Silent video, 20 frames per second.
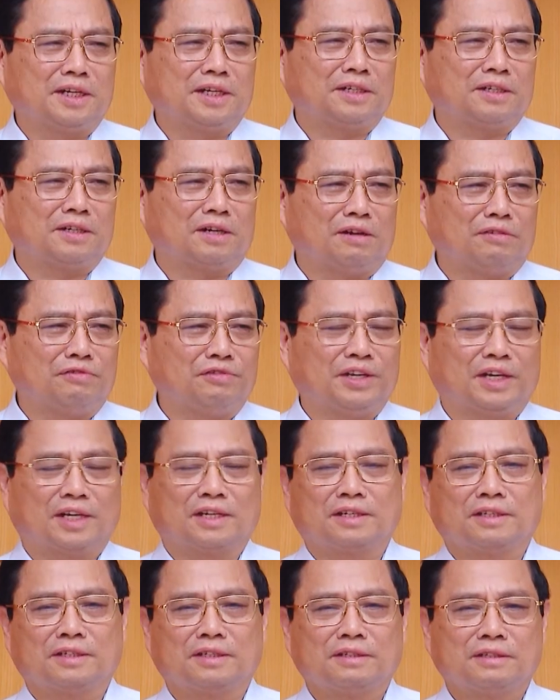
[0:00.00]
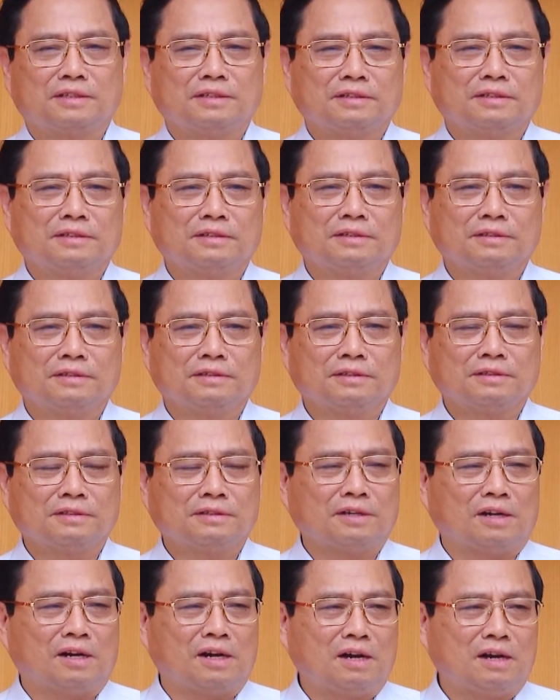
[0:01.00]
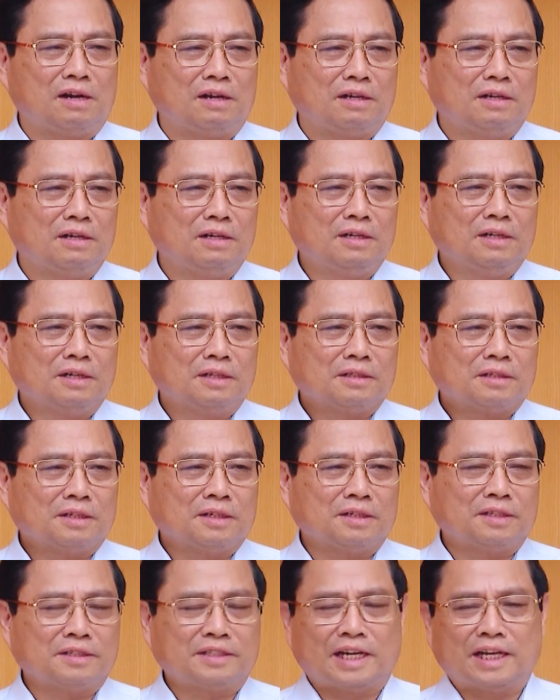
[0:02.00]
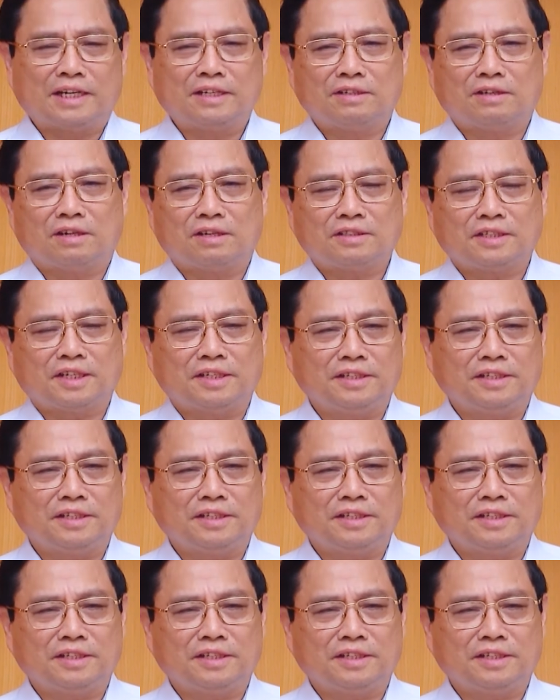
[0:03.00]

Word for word: mặt hạn chế, bài học kinh nghiệm, đưa ra các dự báo, nhận định